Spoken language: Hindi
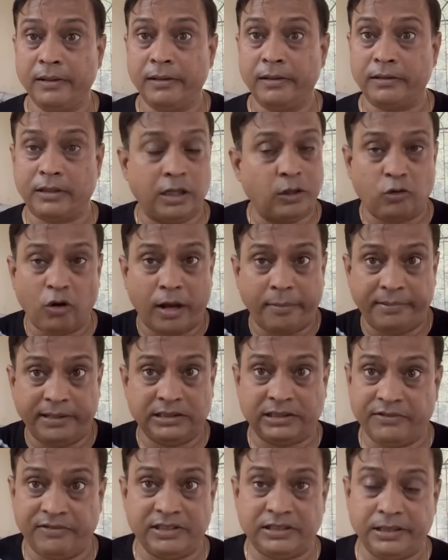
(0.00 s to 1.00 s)
कल को आप
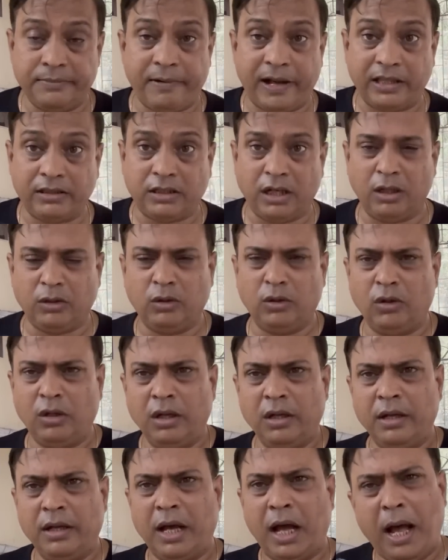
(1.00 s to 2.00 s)
ऐसी वैसी बात कर दो
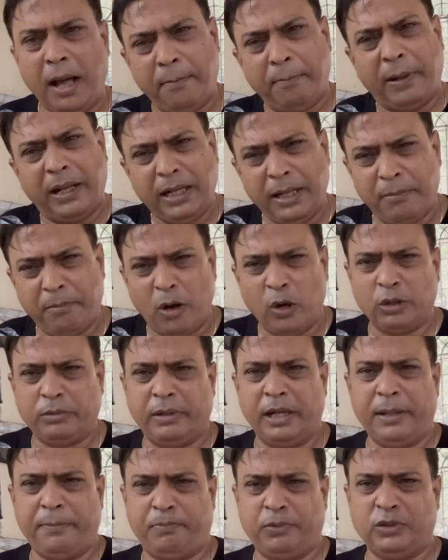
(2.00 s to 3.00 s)
आप भले बहुत
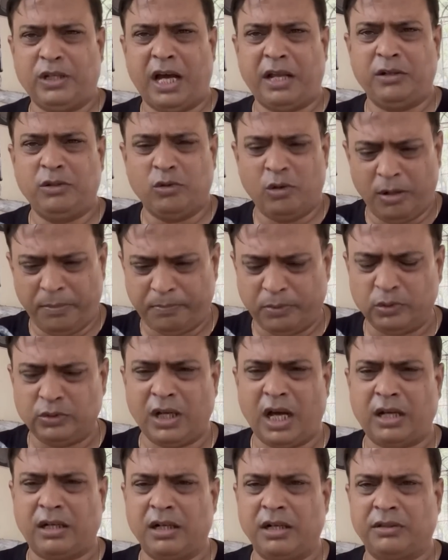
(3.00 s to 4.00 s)
बड़े पुजारी हो
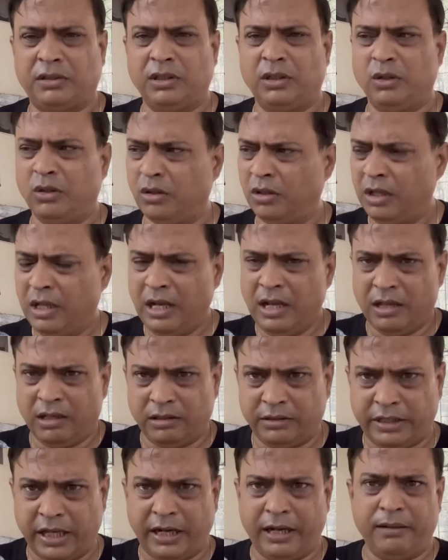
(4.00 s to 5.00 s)
पूजा करते हो
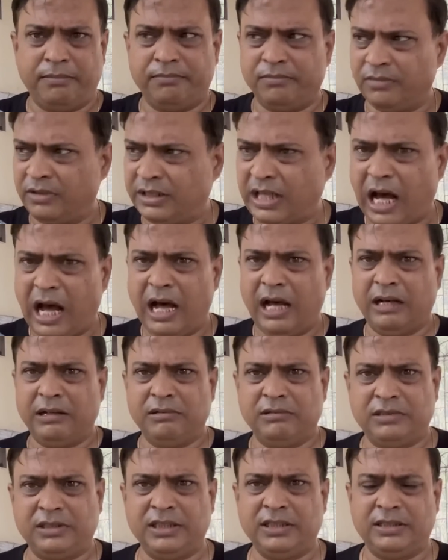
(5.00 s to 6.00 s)
धर्म
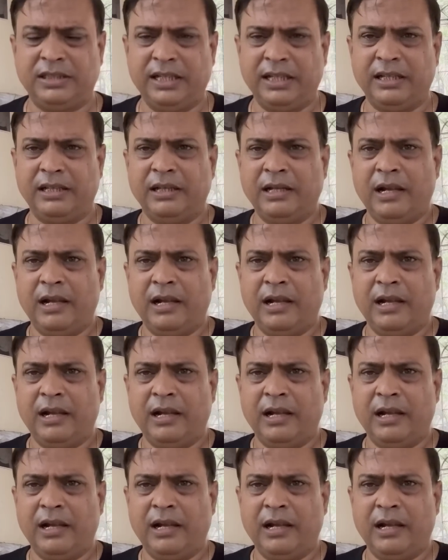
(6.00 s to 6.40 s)
दान चीजें